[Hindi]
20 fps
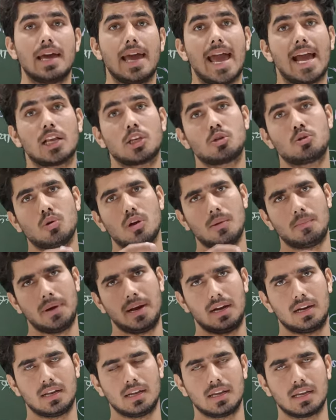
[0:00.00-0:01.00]
एक्चुअल
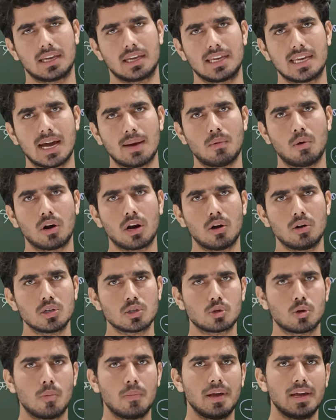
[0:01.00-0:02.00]
वेट क्या बोल रहा हूं
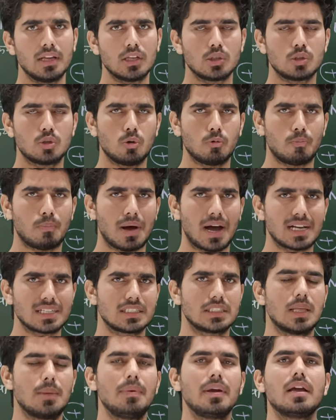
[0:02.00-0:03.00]
इसको मैं जो
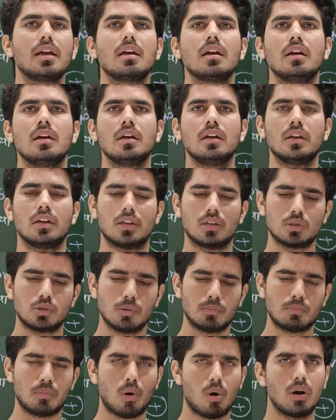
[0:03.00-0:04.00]
वास्तविक
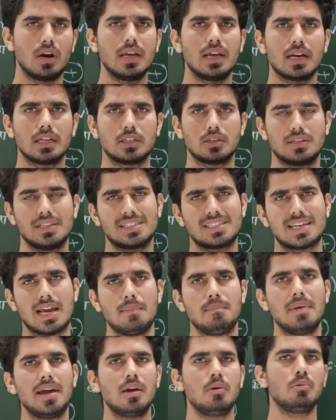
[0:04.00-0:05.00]
जो बॉडी का जो इस
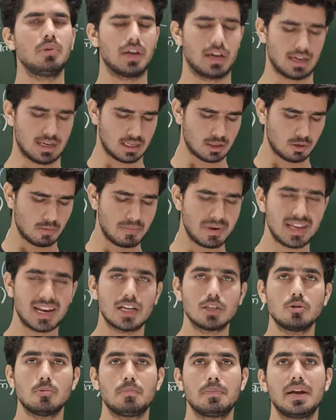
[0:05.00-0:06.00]
टाइम मैं हूं यहाँ तो
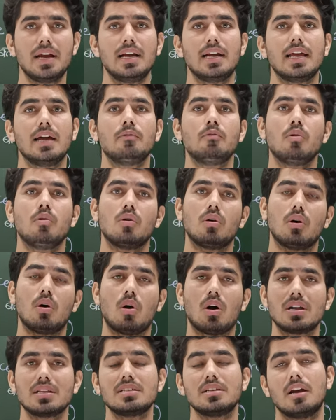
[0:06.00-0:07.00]
मेरा जो वेट है वो
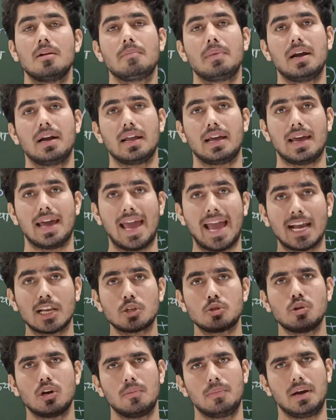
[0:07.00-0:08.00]
ओरिजिनल वेट है
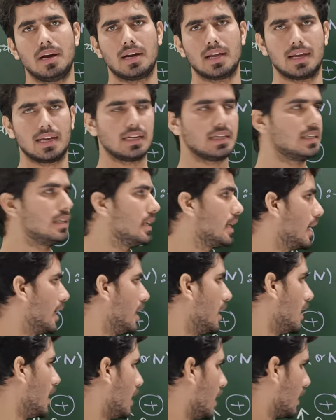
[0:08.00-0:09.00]
एक्चुअल वेट है ठीक है
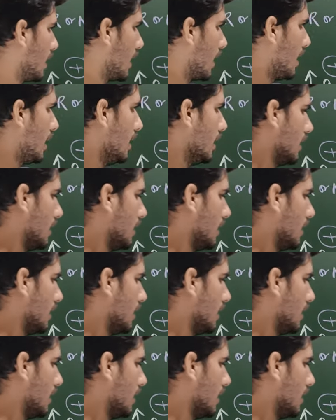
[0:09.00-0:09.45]
यानी